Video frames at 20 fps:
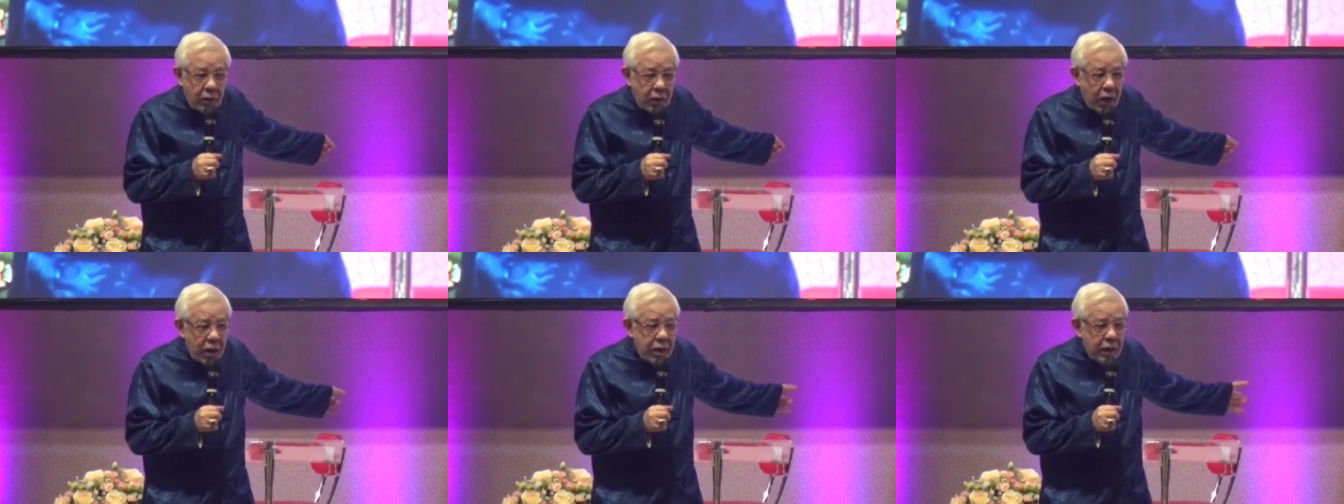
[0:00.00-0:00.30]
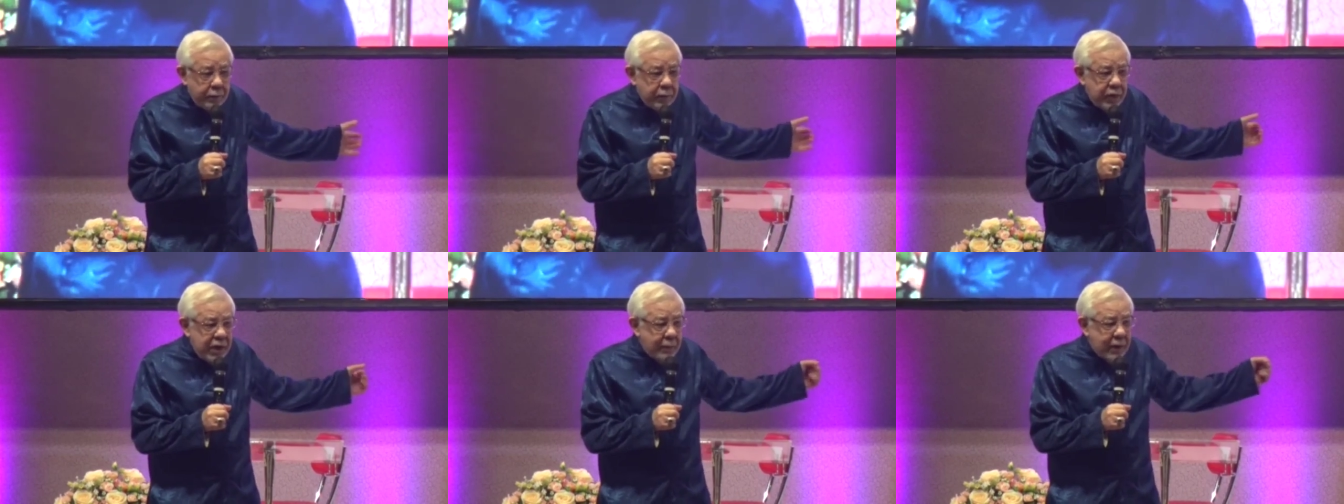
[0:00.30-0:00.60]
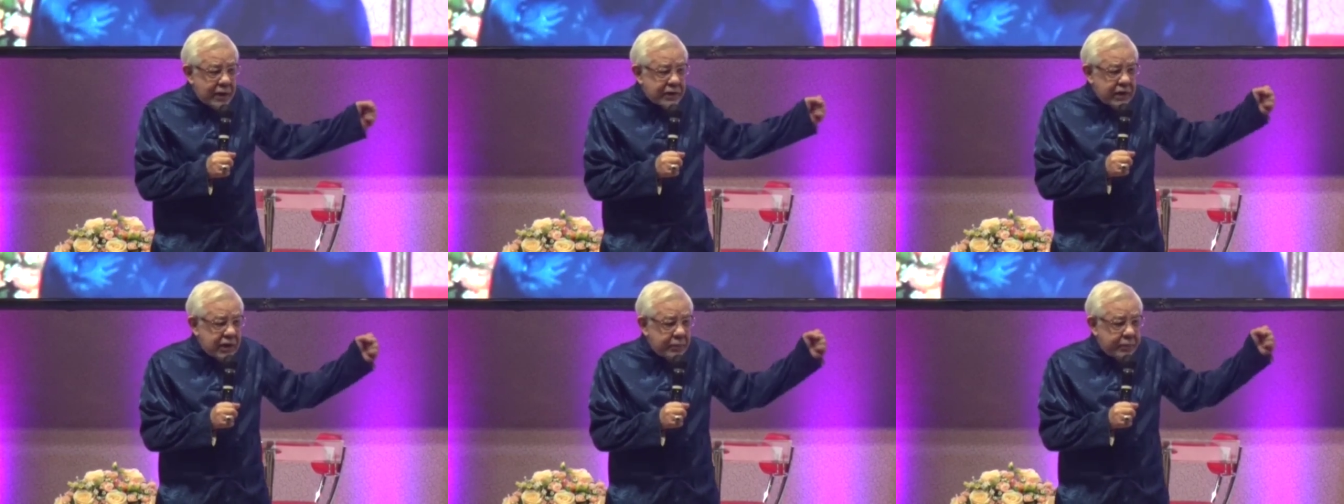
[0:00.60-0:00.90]
Anda punya
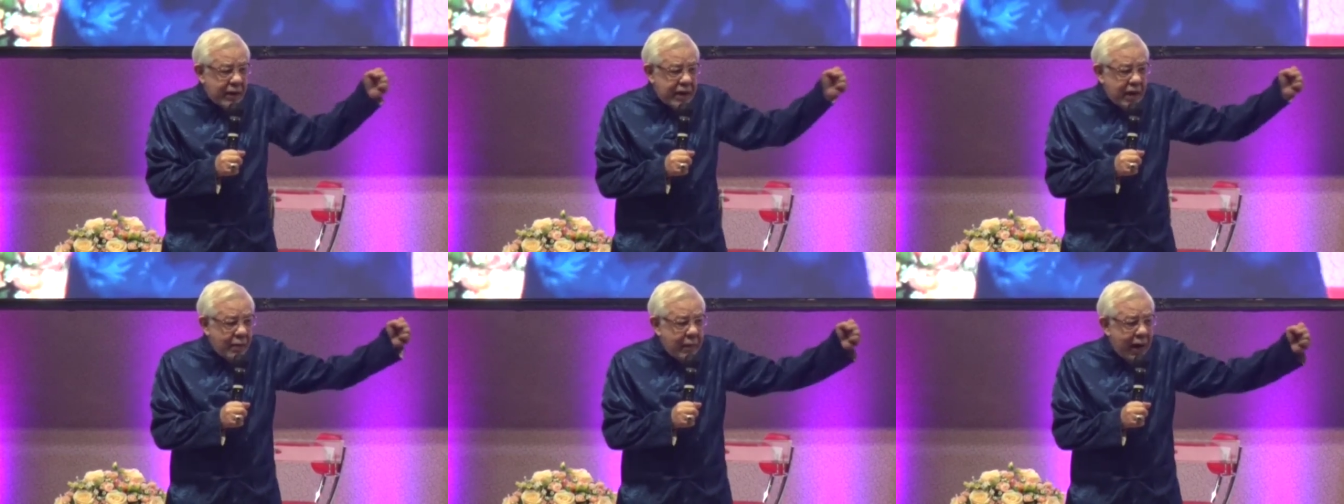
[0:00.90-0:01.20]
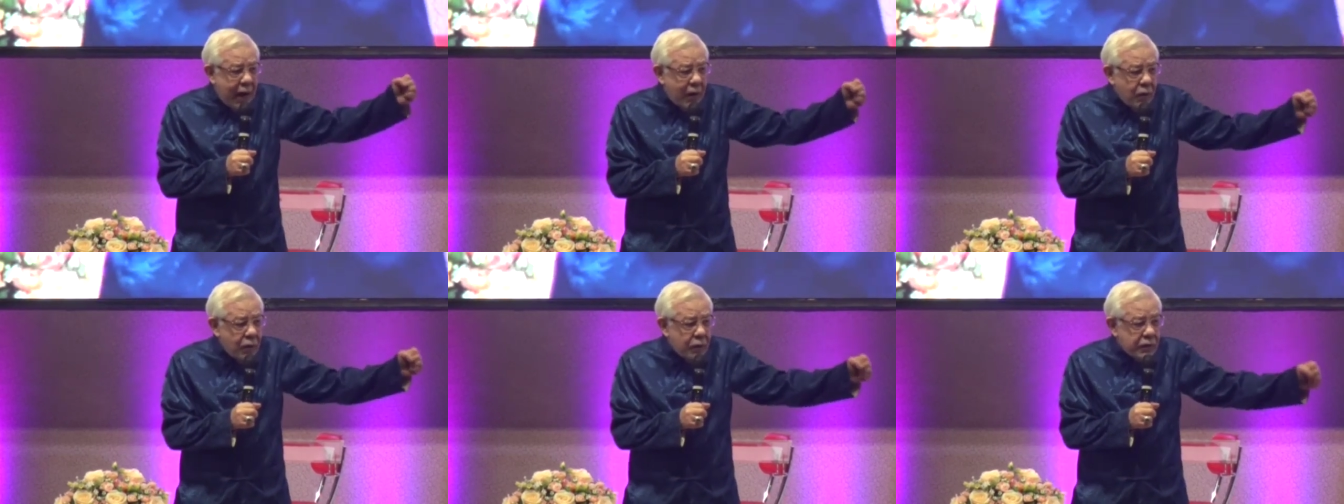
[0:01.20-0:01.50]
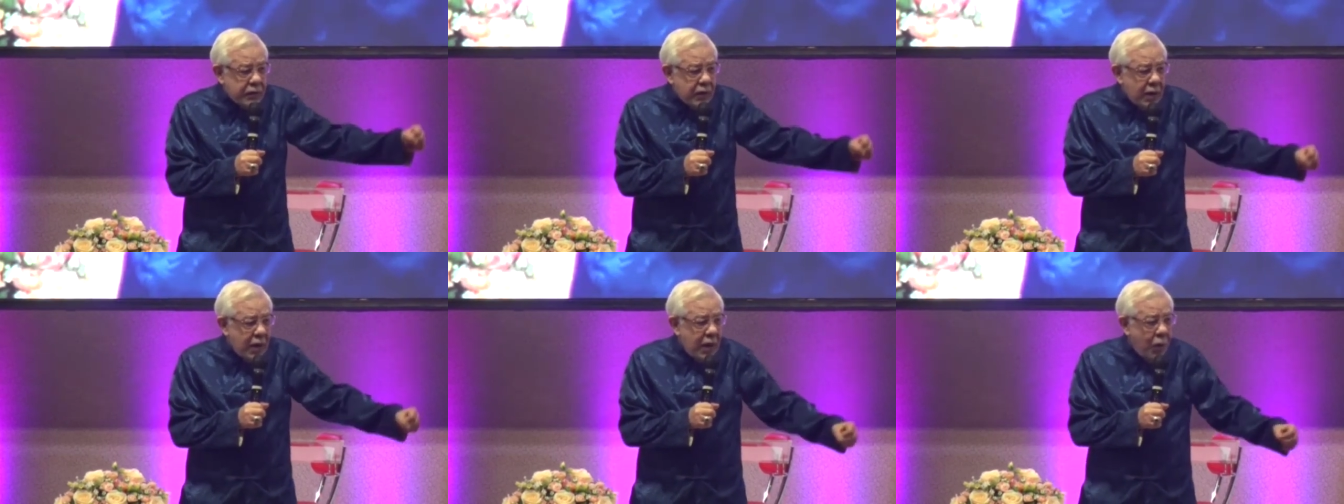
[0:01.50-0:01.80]
masa depan yang
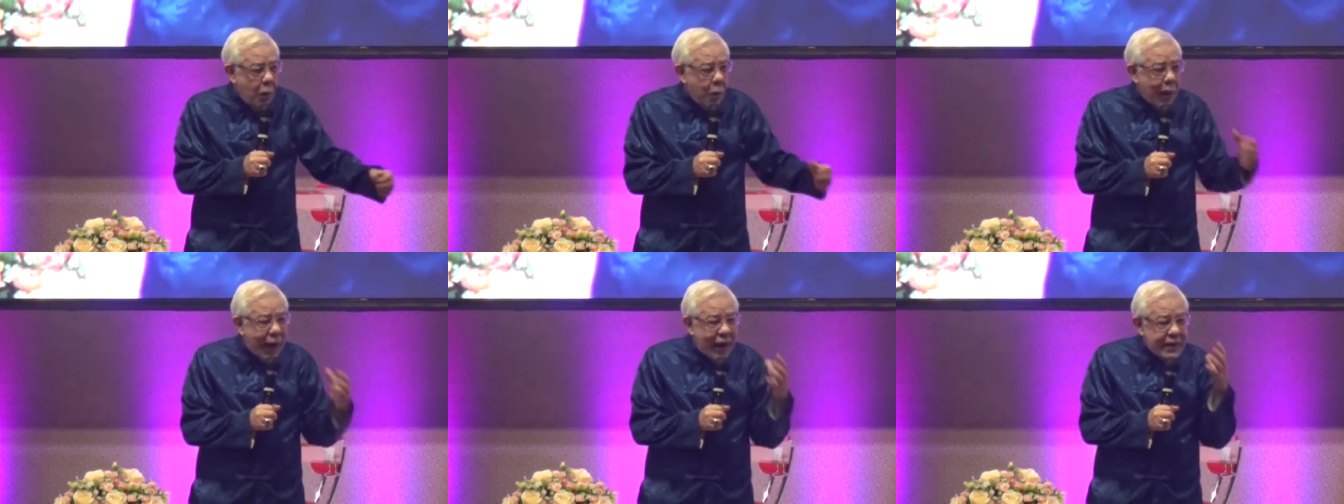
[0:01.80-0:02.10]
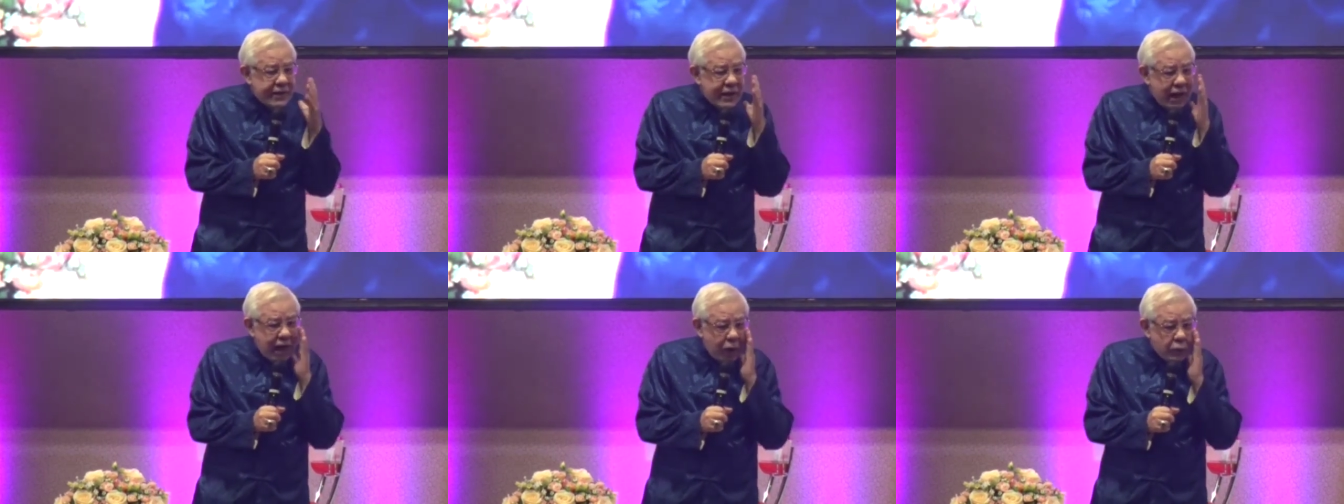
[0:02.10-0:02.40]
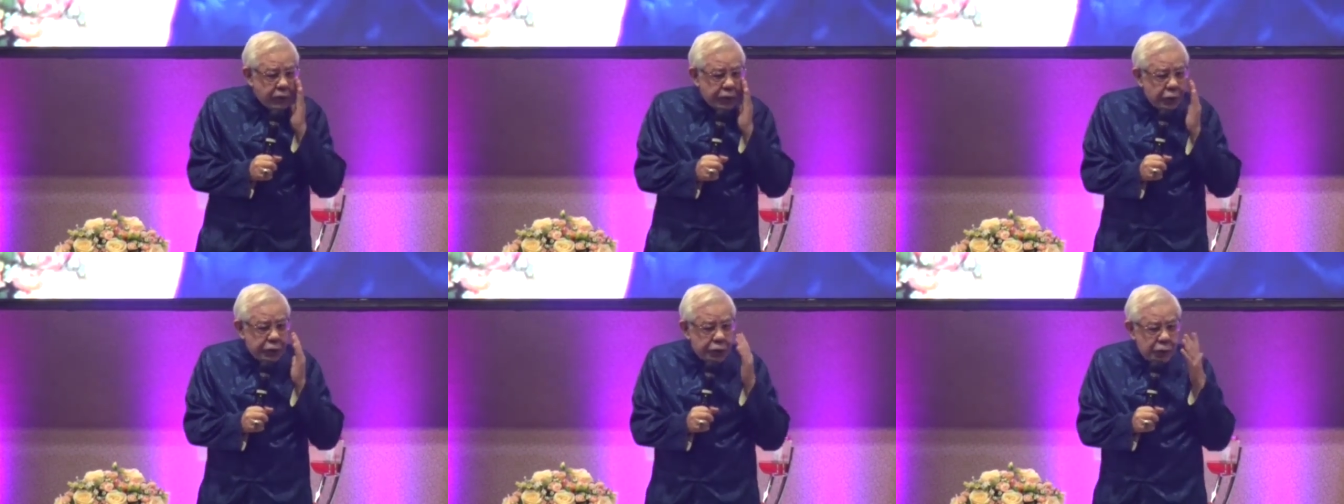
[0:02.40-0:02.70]
bagus, wajah
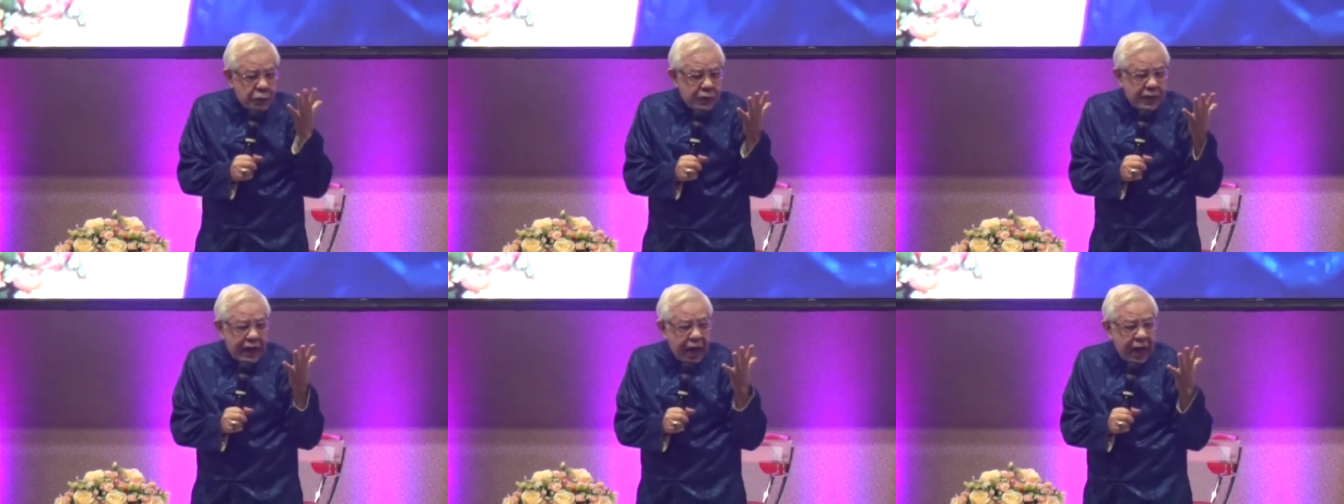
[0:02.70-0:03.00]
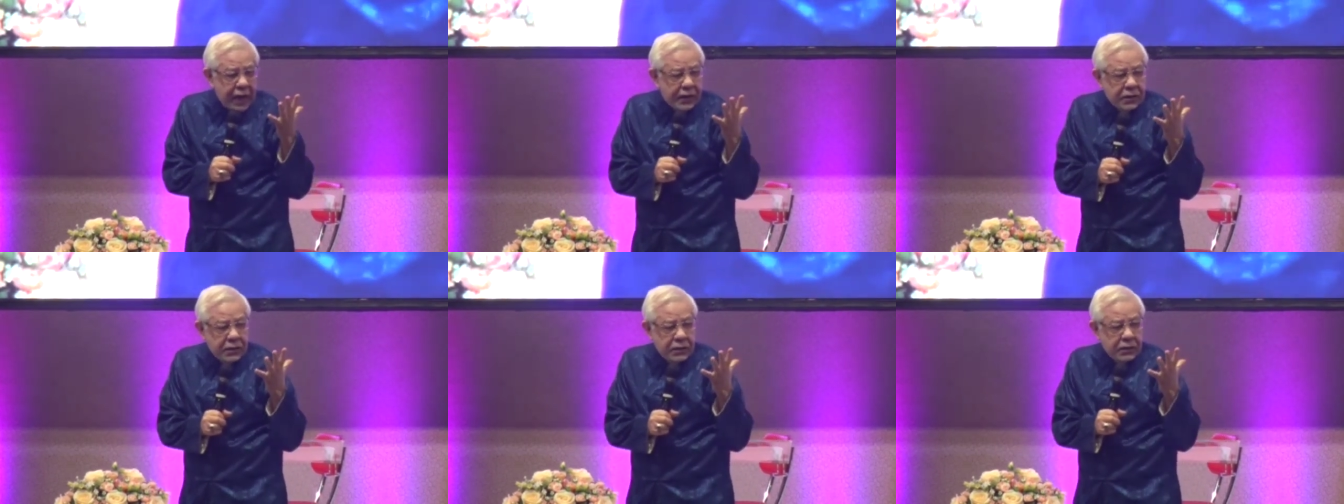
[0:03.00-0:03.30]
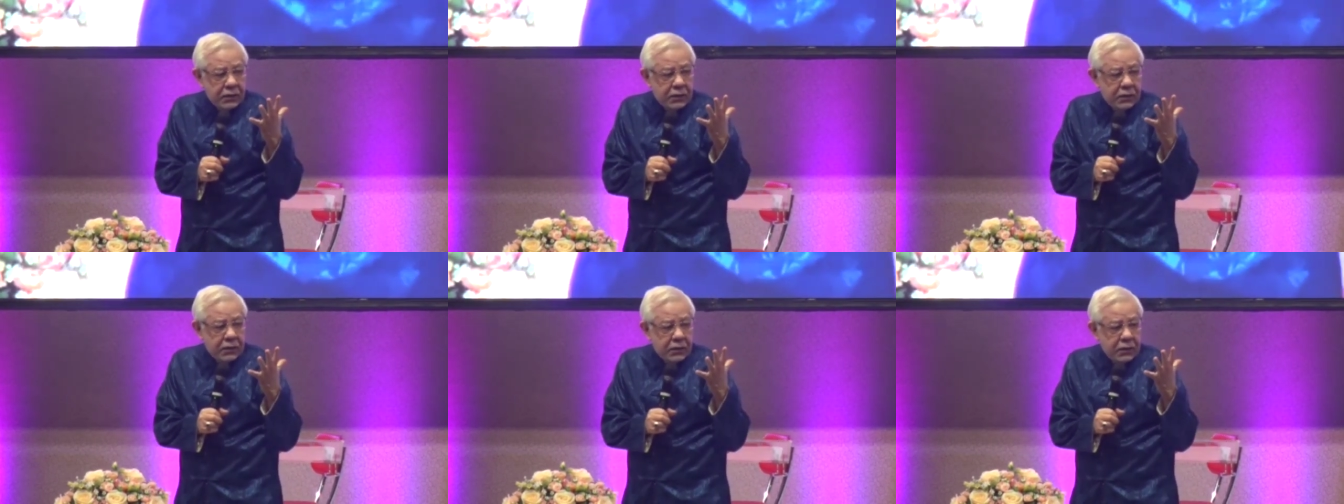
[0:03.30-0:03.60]
harus tunjukkan.